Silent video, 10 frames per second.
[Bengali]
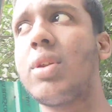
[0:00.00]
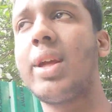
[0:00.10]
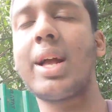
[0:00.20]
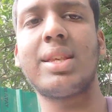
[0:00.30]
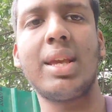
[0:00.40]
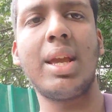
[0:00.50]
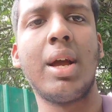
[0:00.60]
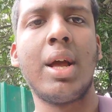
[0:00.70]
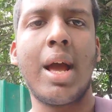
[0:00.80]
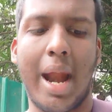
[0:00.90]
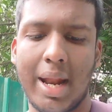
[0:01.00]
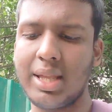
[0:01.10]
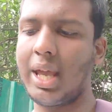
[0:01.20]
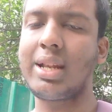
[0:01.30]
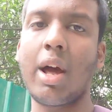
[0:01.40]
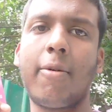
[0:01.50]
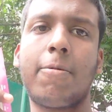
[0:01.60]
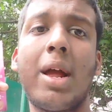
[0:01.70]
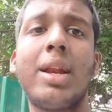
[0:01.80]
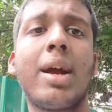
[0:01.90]
চলে যাচ্ছি আর এই যে এইটা
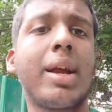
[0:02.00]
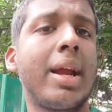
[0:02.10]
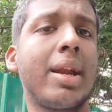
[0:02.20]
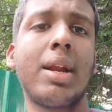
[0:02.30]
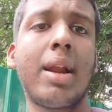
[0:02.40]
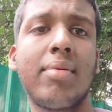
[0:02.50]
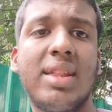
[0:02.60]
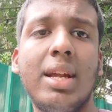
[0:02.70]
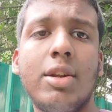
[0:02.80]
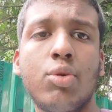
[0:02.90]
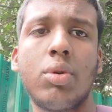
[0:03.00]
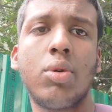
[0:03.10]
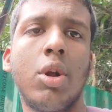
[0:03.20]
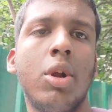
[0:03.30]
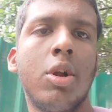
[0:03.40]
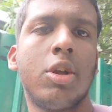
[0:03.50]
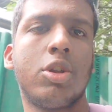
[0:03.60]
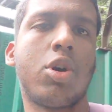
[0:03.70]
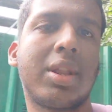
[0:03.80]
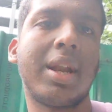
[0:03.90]
অফলাইনে কেটে নিলাম সি টু
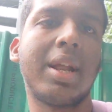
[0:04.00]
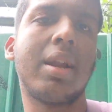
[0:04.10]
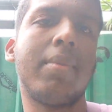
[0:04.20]
ছ তারিখের